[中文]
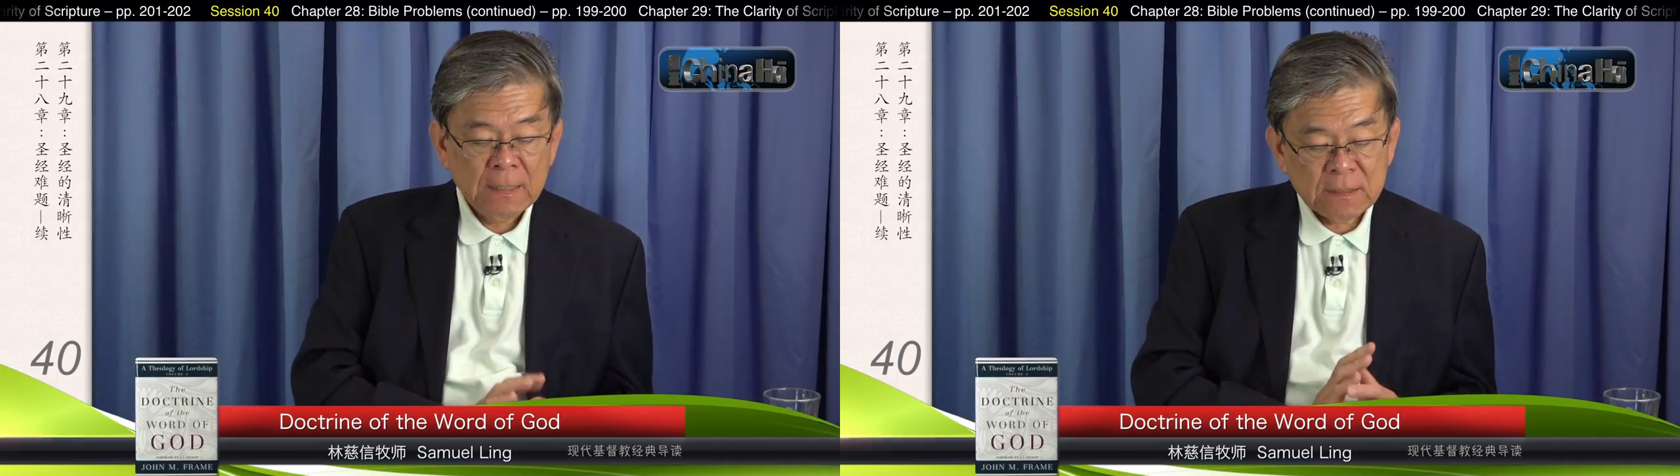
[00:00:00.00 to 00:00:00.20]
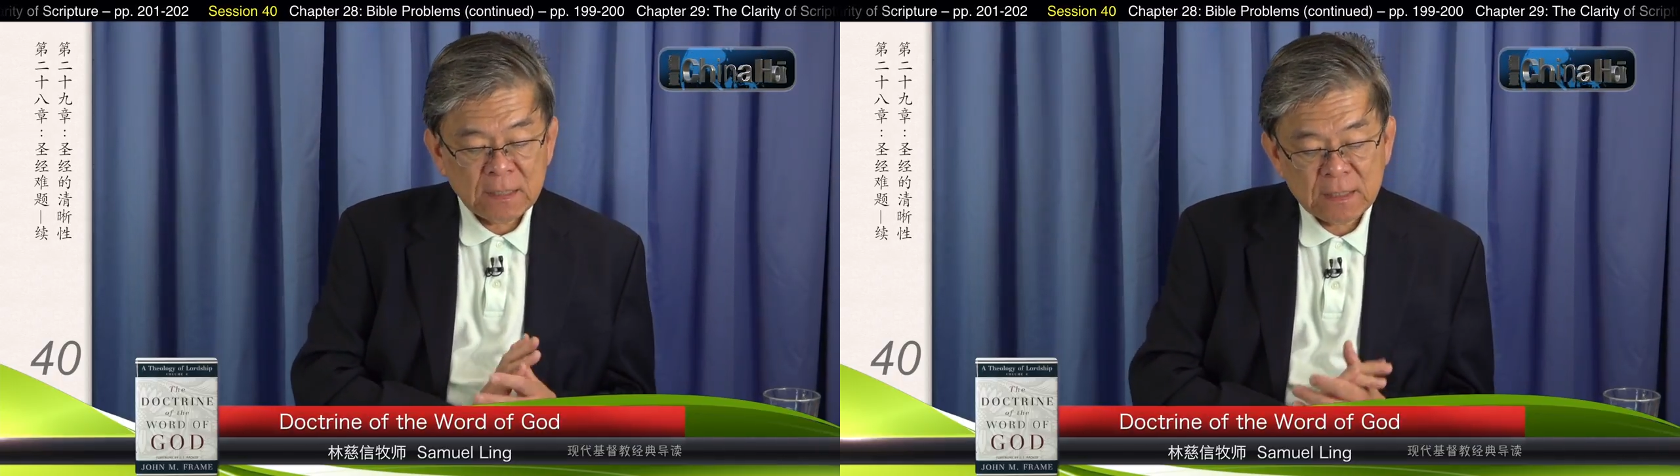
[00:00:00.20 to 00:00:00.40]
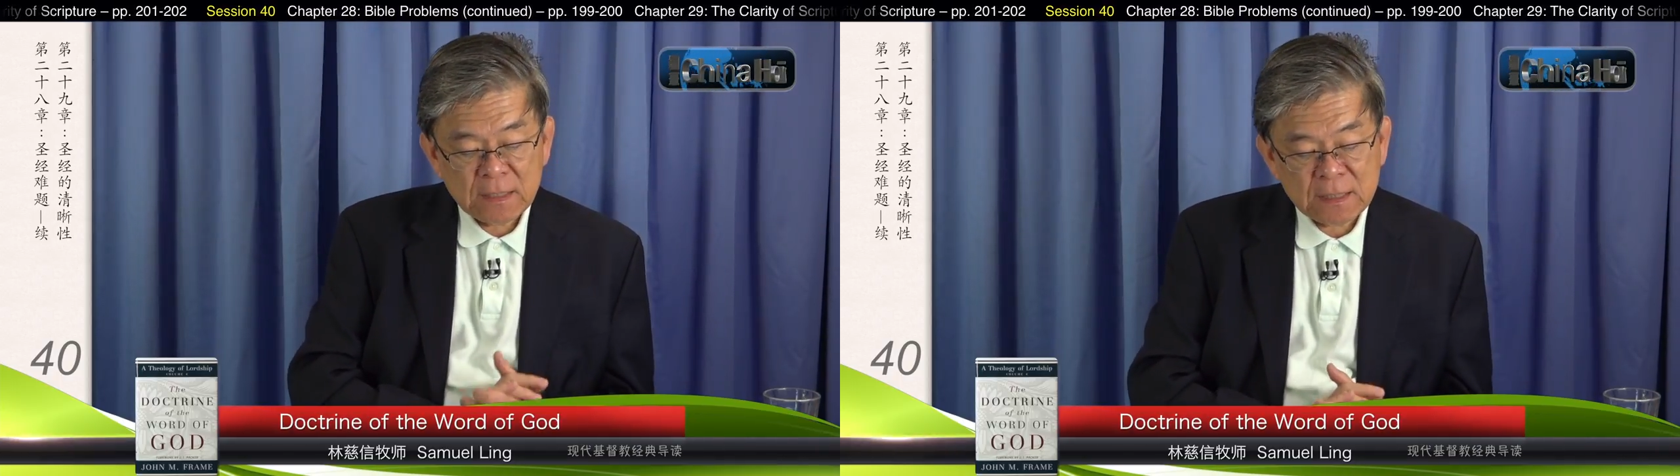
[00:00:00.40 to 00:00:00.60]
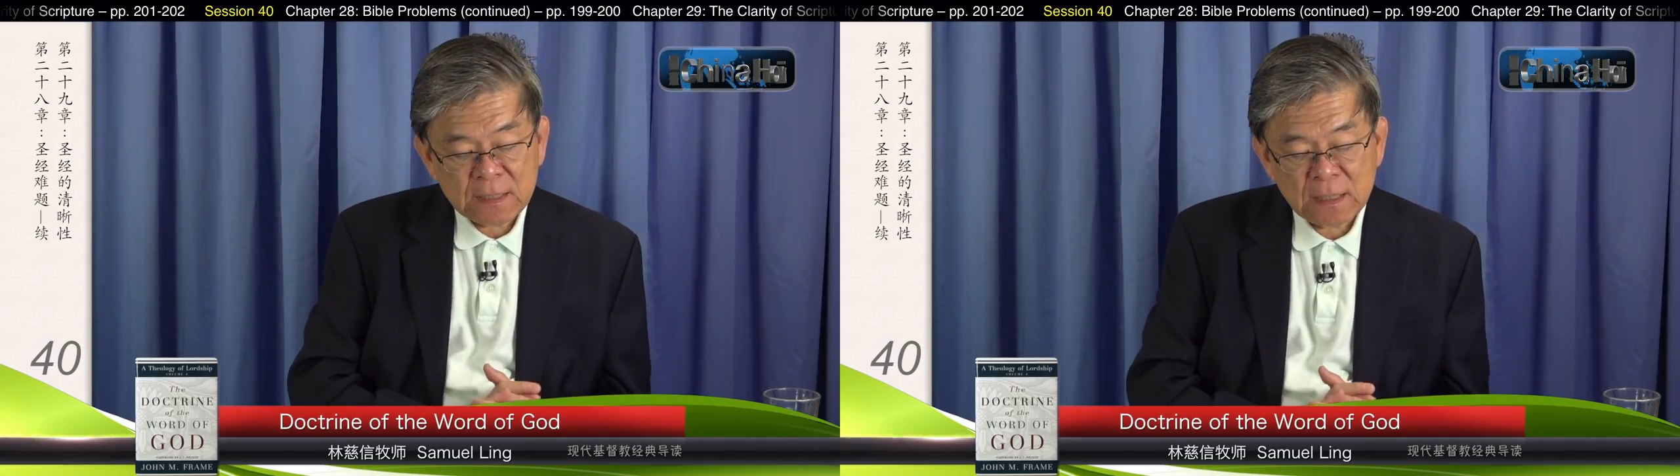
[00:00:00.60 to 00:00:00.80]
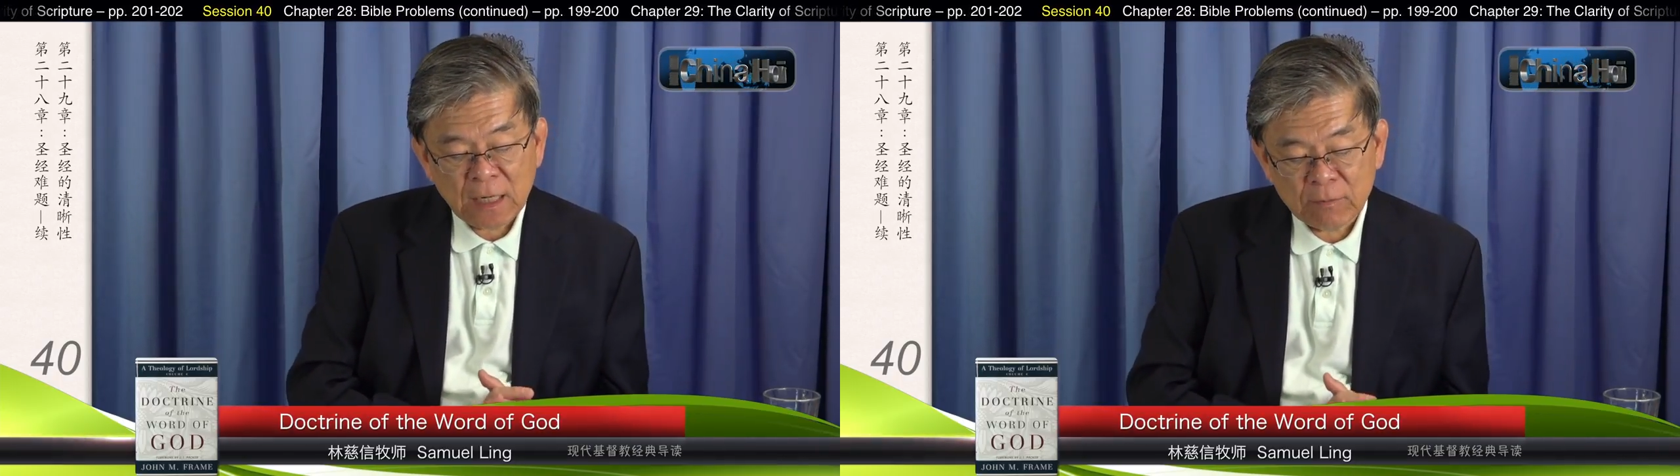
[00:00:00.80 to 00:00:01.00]
这些的
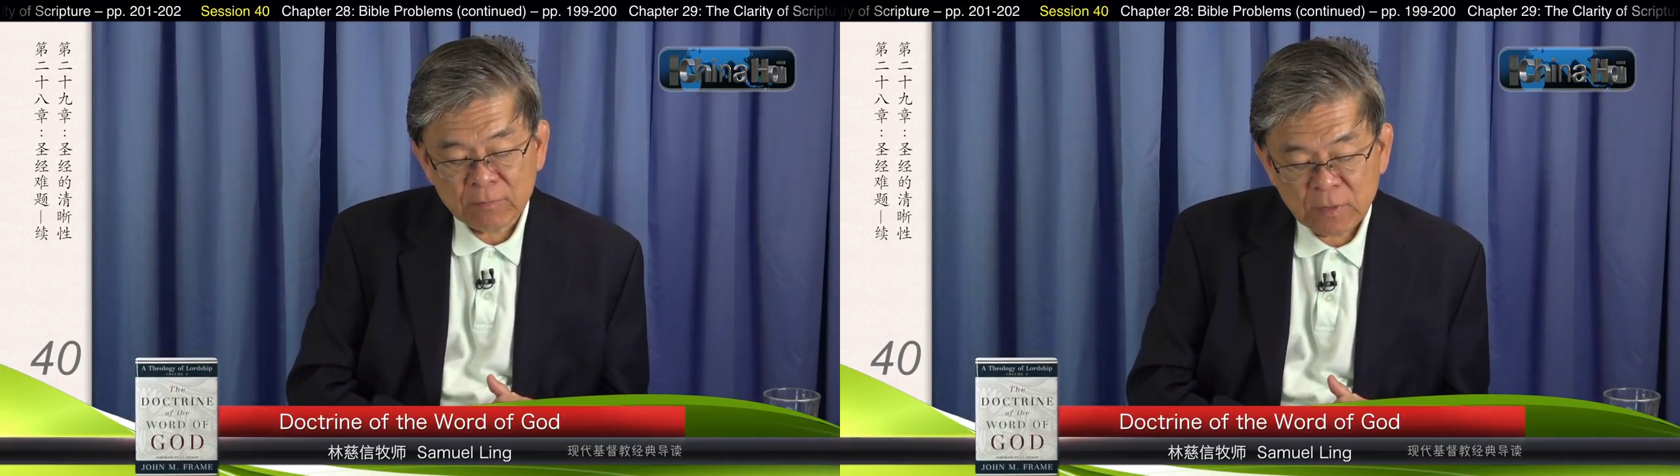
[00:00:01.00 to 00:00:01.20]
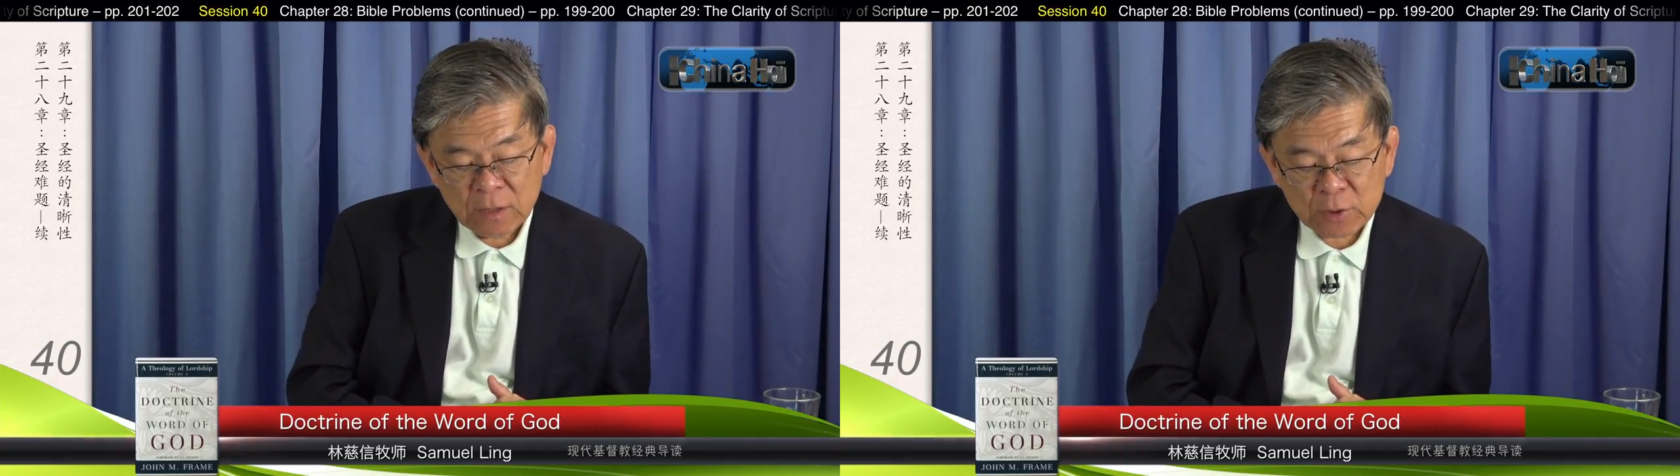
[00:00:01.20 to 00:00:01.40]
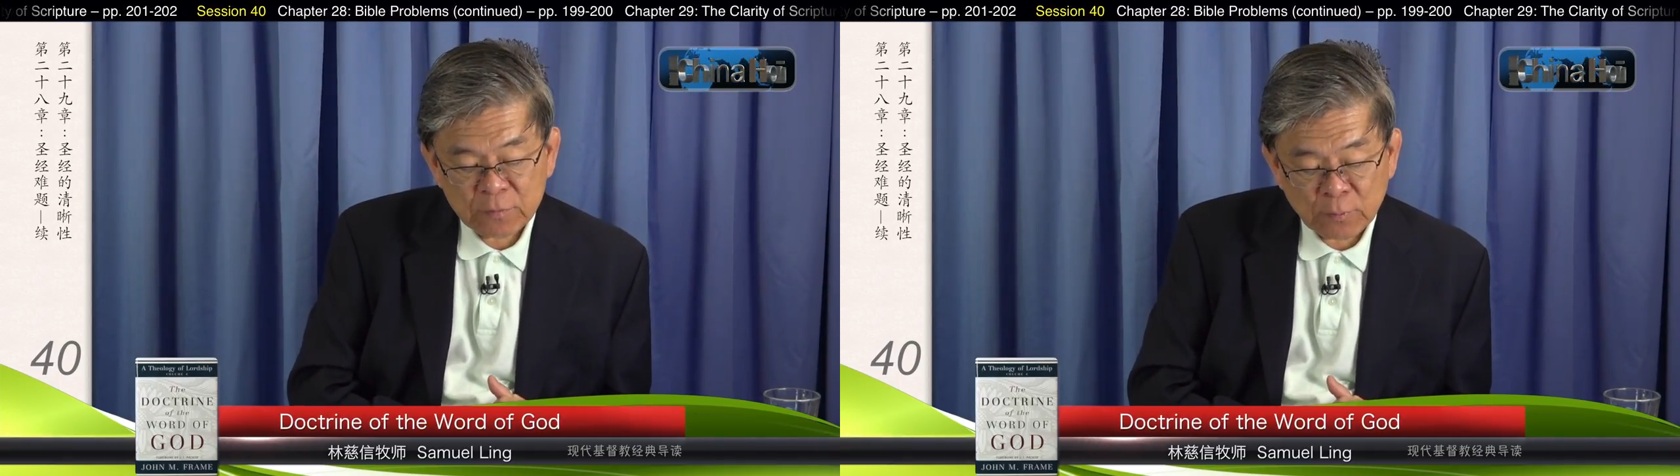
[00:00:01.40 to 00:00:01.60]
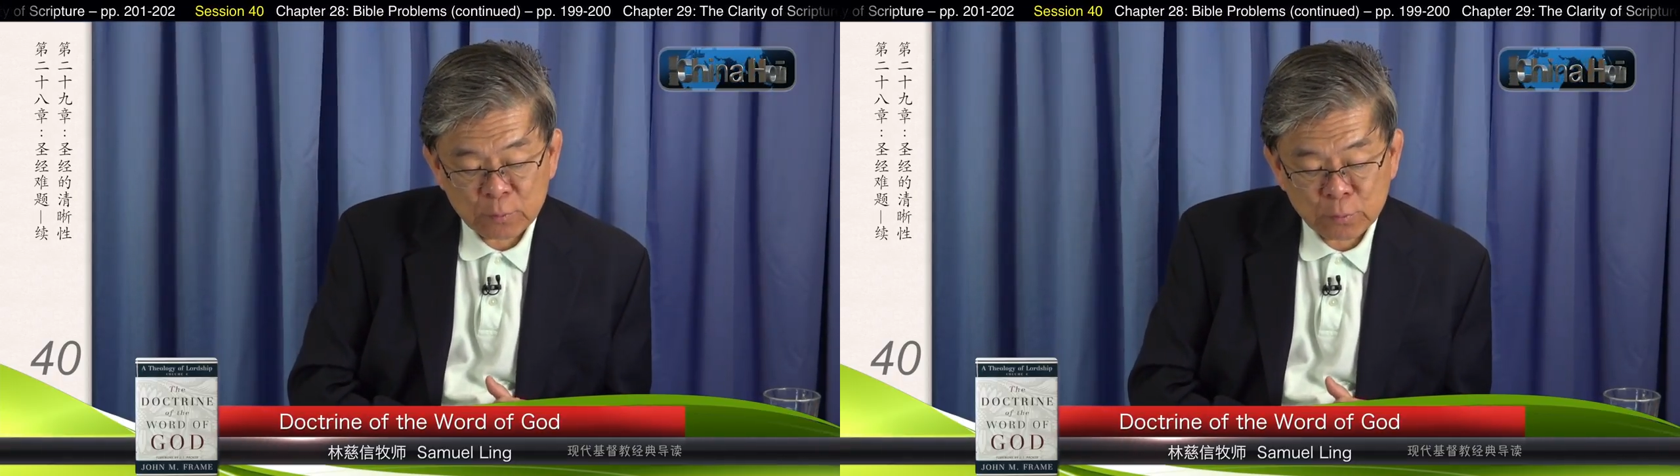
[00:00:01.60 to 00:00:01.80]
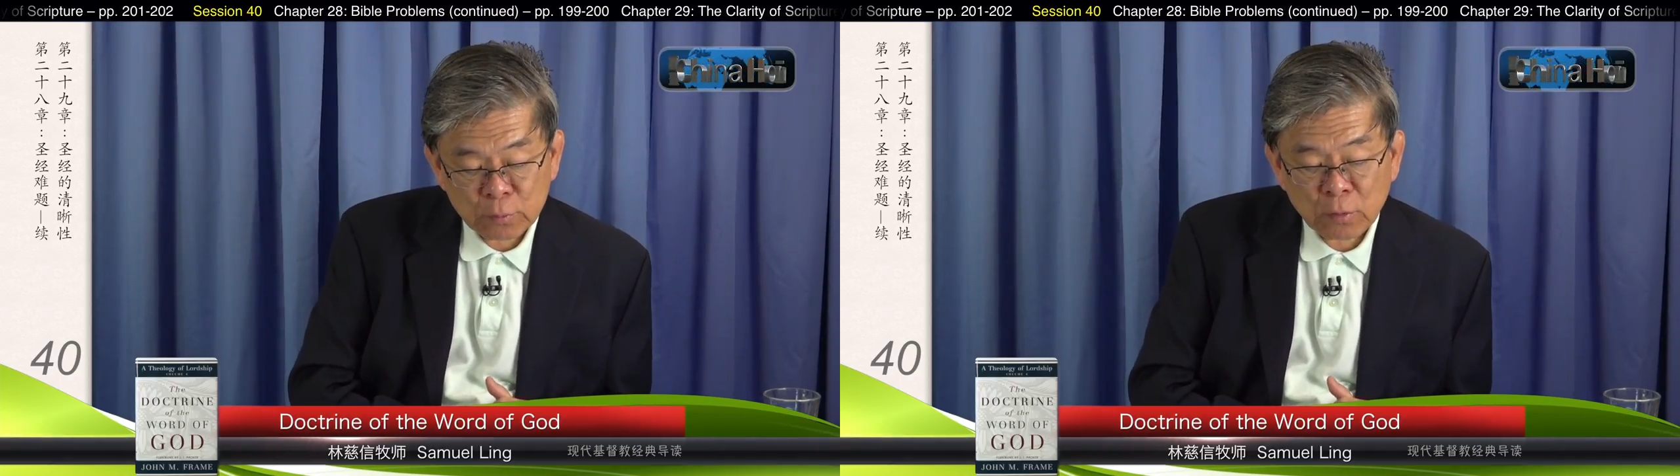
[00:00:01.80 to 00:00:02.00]
资料是否
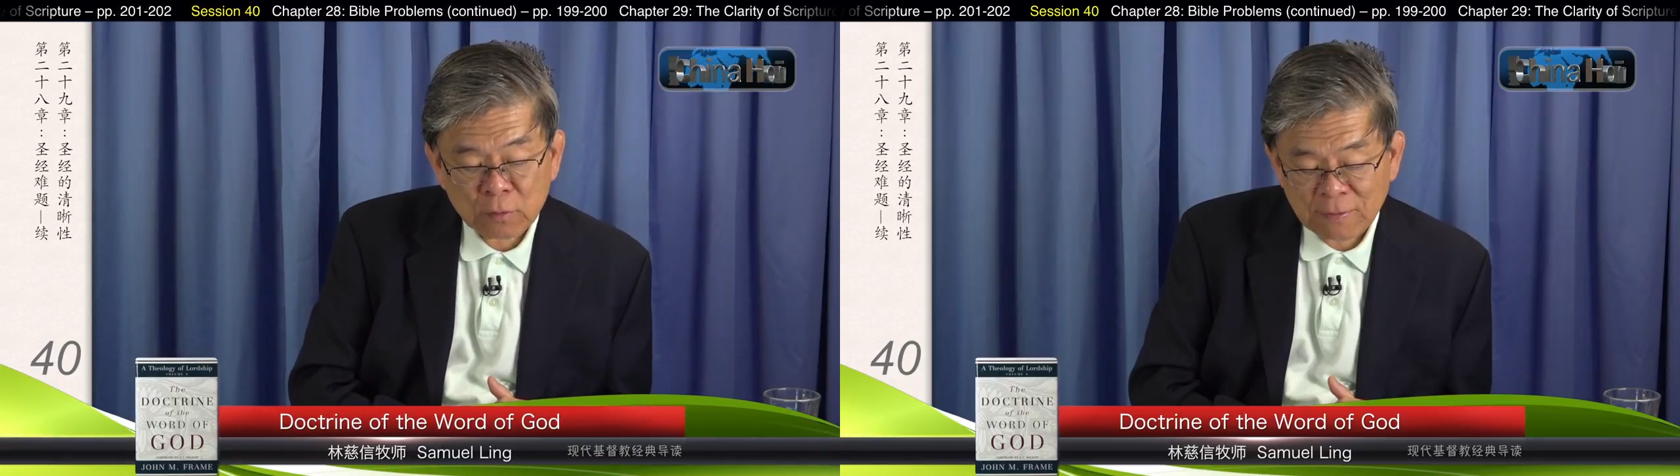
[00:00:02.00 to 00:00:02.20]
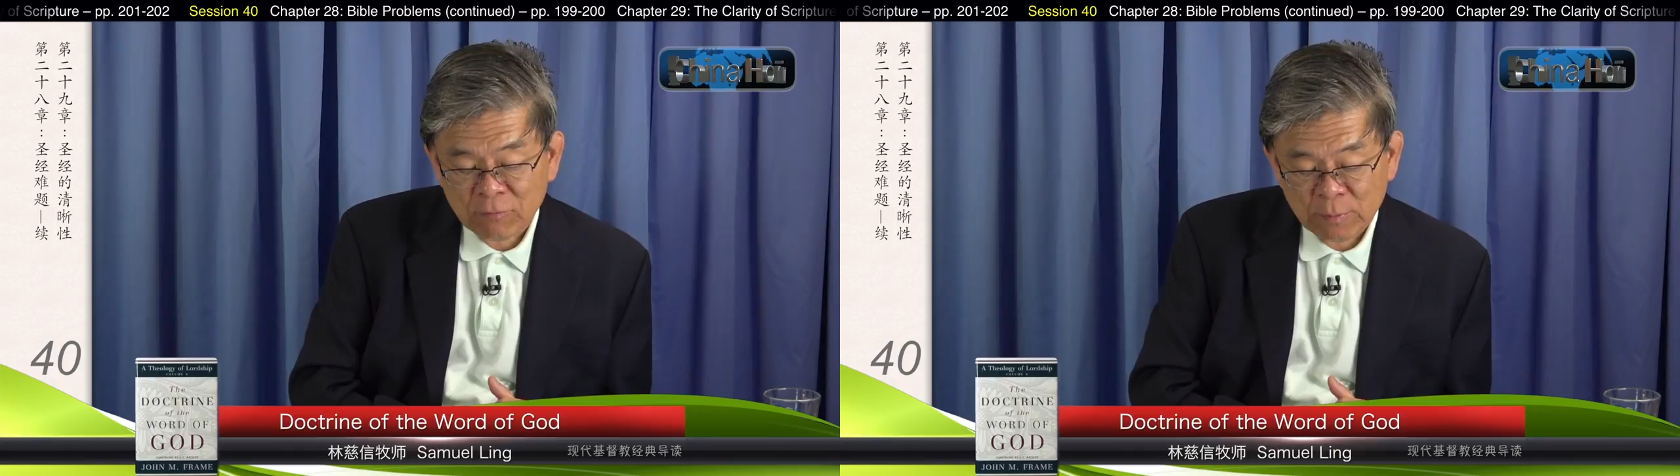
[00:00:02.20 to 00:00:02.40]
足够让